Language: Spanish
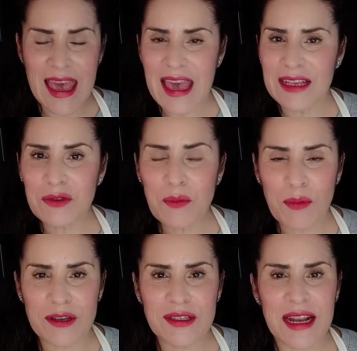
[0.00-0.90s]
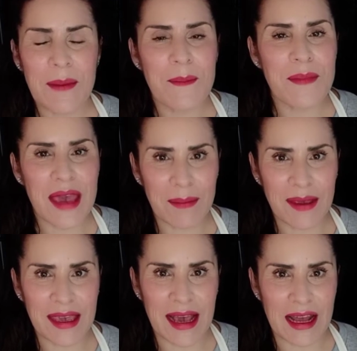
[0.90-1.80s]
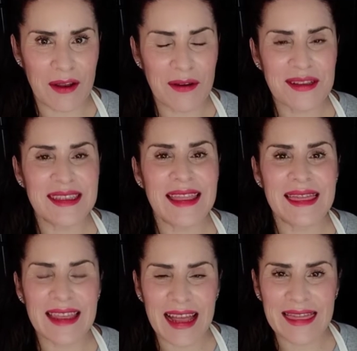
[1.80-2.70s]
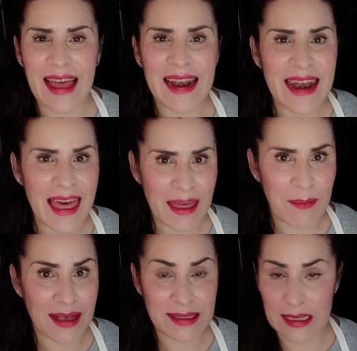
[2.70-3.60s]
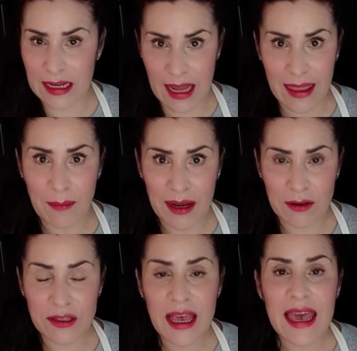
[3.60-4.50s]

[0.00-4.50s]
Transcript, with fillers: Es un postre bien mexicano, se trata nada más y nada menos